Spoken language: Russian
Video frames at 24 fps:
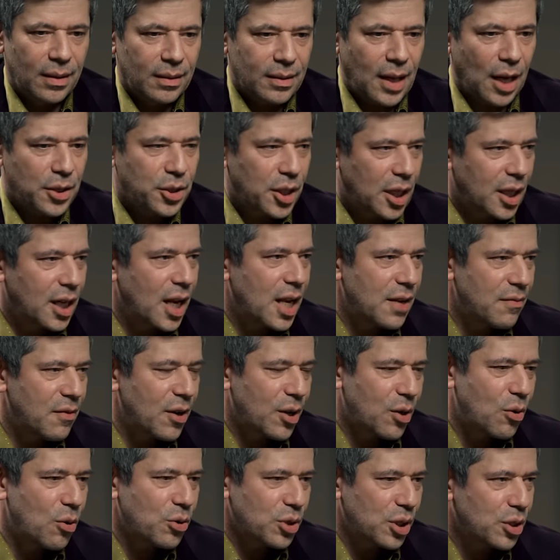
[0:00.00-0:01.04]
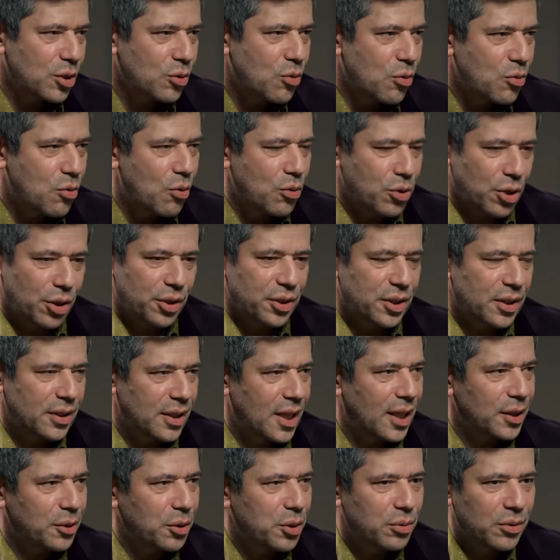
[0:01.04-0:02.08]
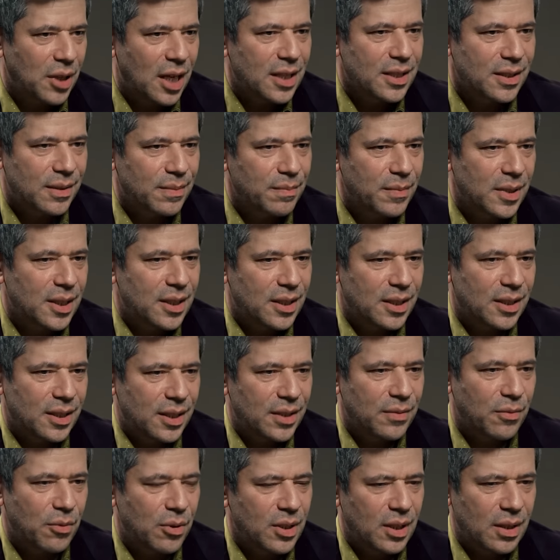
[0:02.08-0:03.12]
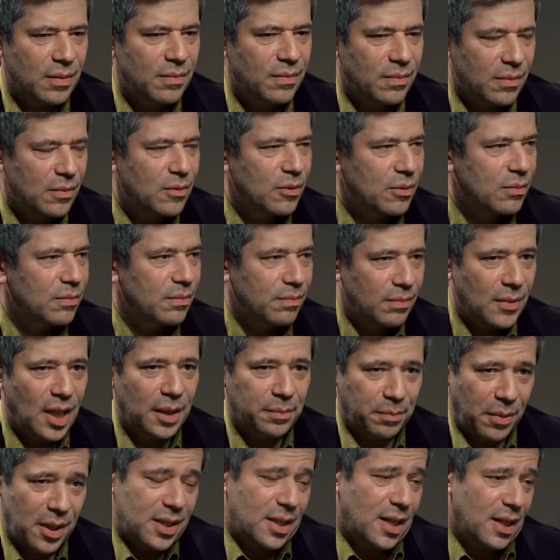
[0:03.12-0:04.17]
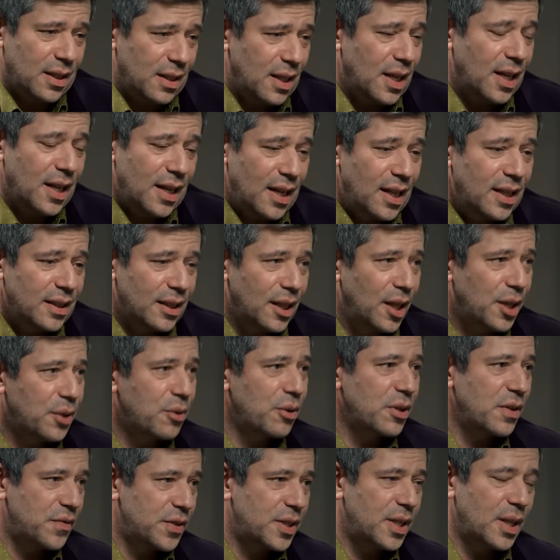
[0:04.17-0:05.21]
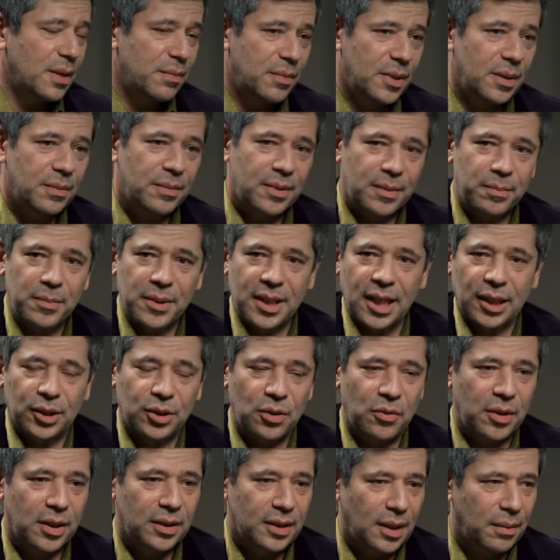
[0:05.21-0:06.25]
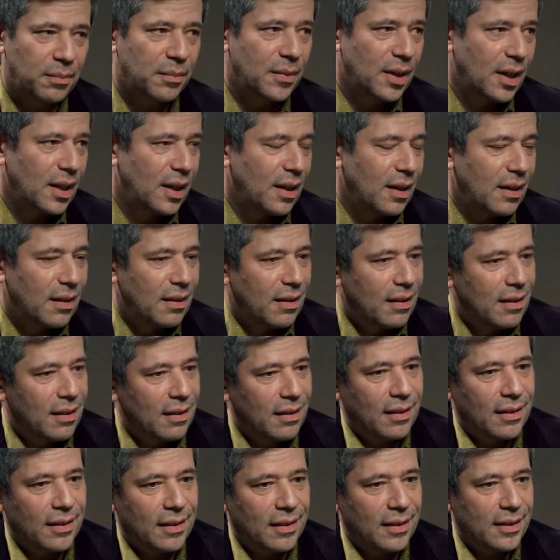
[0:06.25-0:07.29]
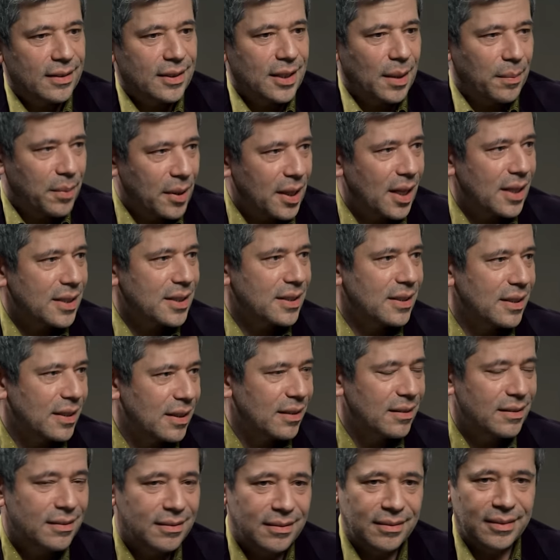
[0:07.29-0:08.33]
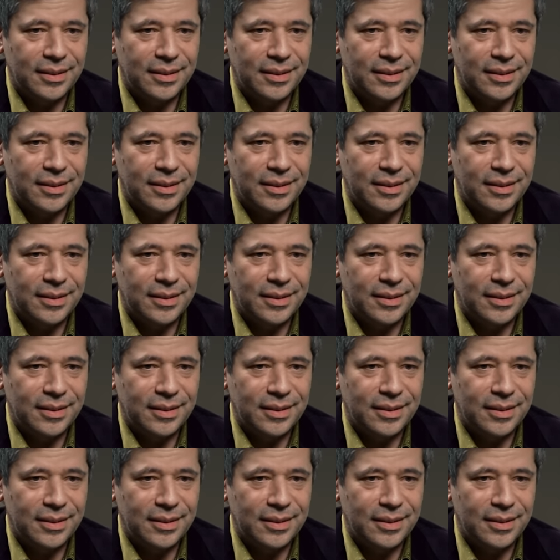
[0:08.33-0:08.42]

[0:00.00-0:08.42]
как шагреневая кожа, скукожился, да, то есть у нас мы сегодня, ну, надо признать, да, далеко не все, мы, мы готовы там а, собраться